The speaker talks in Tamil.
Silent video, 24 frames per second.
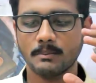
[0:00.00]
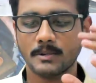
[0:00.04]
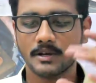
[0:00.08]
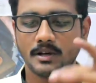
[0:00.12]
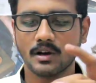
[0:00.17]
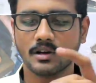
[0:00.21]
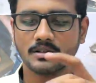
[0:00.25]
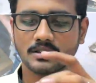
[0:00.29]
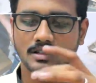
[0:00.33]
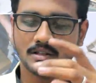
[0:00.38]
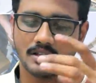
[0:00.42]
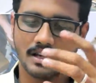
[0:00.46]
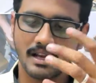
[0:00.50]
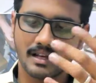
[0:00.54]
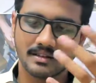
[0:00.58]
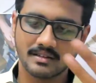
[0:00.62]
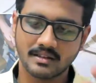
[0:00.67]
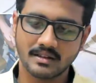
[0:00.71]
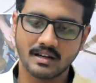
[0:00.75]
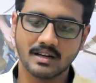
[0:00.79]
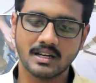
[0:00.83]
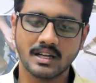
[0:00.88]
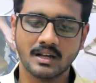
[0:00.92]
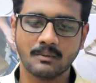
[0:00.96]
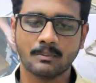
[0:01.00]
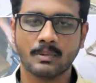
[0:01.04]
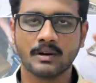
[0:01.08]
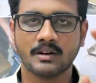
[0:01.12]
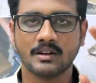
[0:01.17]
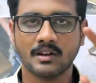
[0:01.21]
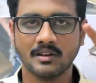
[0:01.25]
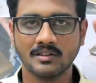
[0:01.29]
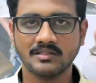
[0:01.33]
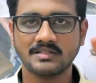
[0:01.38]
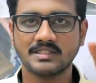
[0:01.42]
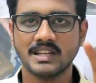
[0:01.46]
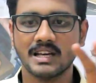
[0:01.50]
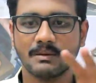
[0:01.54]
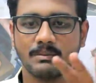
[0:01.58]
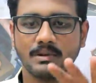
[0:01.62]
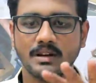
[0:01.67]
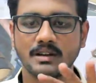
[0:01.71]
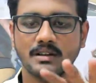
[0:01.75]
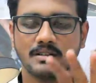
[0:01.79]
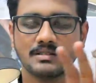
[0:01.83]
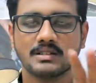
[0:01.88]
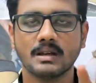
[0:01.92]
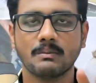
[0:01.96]
பிகாஸ் அது லேசர் கட்டிங் பண்ணாலும்
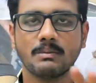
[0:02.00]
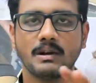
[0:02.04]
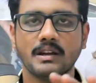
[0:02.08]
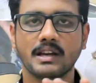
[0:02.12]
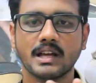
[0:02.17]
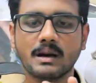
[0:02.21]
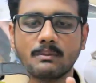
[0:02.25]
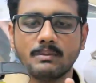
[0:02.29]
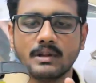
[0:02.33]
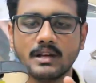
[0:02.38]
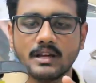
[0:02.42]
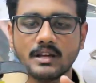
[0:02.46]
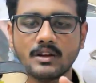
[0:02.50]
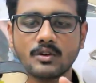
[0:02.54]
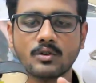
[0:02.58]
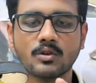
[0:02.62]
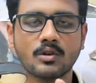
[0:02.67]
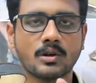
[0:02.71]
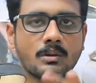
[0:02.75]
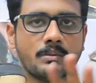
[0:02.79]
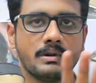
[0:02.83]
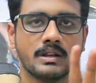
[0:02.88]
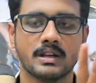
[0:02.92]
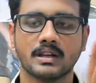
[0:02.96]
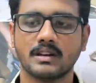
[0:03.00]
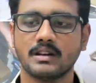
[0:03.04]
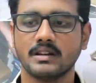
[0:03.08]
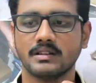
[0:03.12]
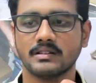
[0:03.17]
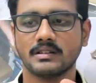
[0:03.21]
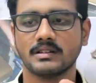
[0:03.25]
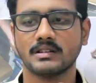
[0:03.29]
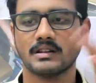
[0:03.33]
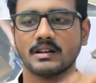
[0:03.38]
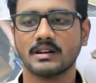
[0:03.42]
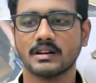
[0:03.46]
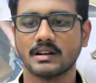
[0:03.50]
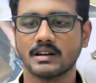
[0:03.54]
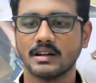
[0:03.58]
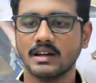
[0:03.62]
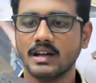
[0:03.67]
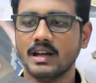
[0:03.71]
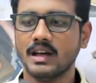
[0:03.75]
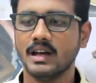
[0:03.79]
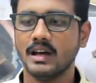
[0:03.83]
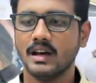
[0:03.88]
ஸ்டேபிலிட்டி ஸ்டெபிலிட்டி அப்படியே இருக்கணும் அப்படிங்கிற ரீசனுக்காக